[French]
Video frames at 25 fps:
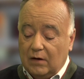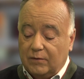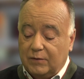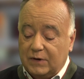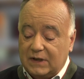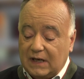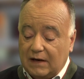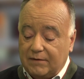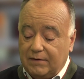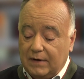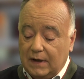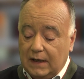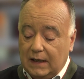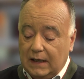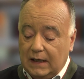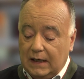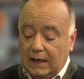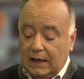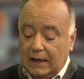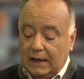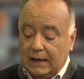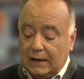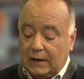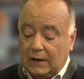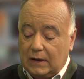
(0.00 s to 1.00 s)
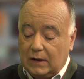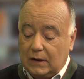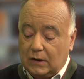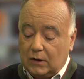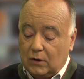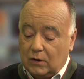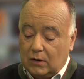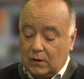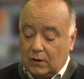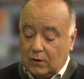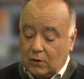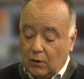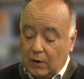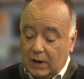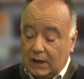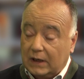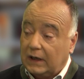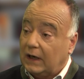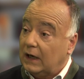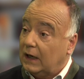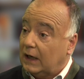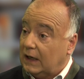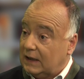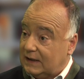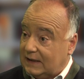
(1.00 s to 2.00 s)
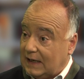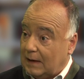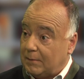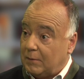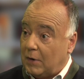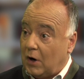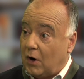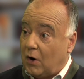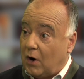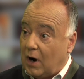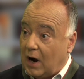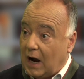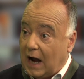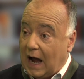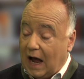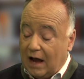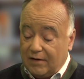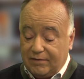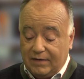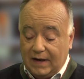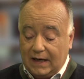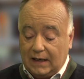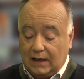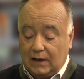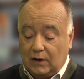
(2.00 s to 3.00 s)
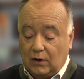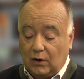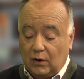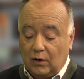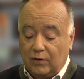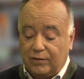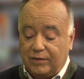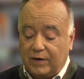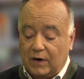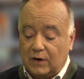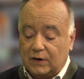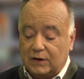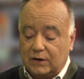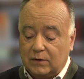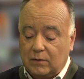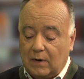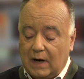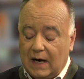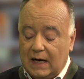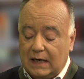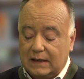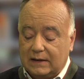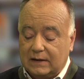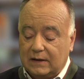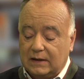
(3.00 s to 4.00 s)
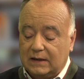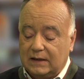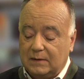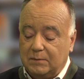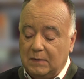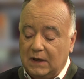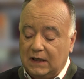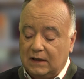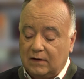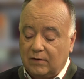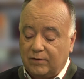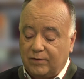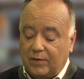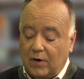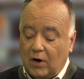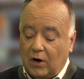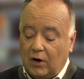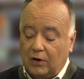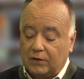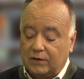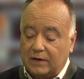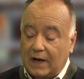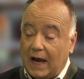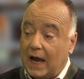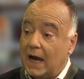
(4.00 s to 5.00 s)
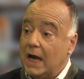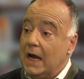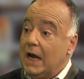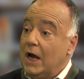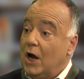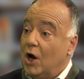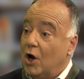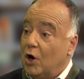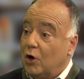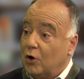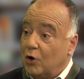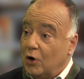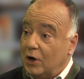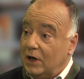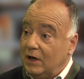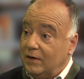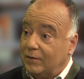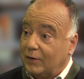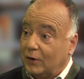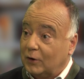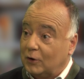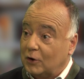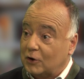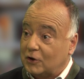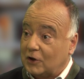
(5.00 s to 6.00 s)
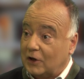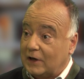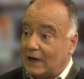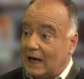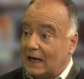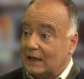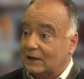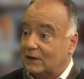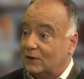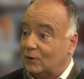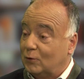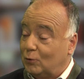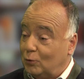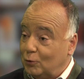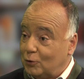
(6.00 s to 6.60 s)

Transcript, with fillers: Vous avez coécrit récemment avec euh, Françoise Smith-Florentin le livre de Jonas,